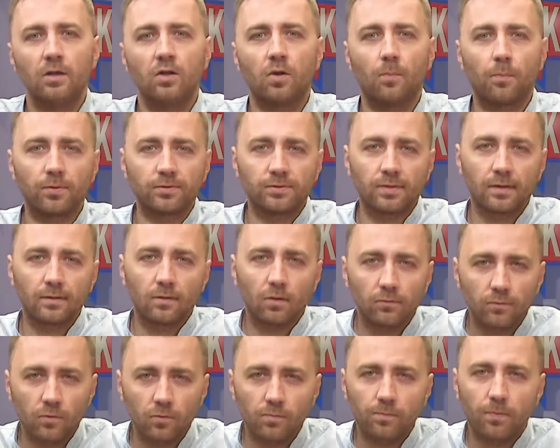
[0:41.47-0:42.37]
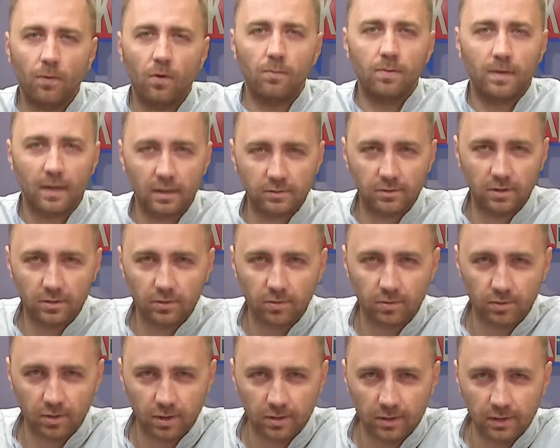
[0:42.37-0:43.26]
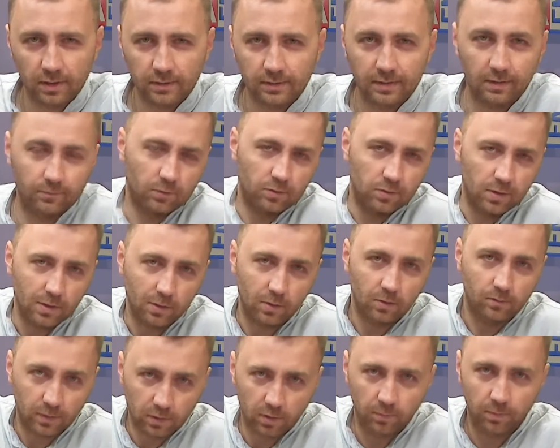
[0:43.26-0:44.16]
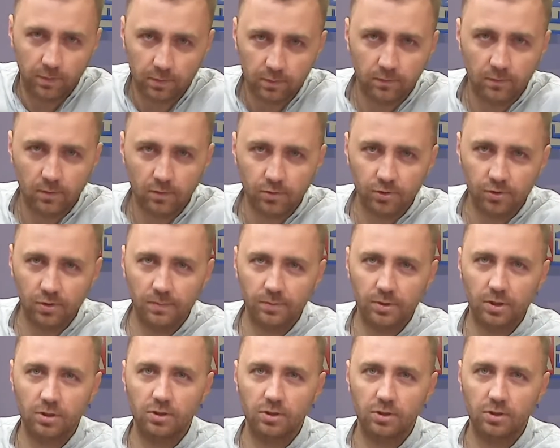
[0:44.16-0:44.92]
to postanowił poobrażać troszeczkę zawodników i kibiców drużyny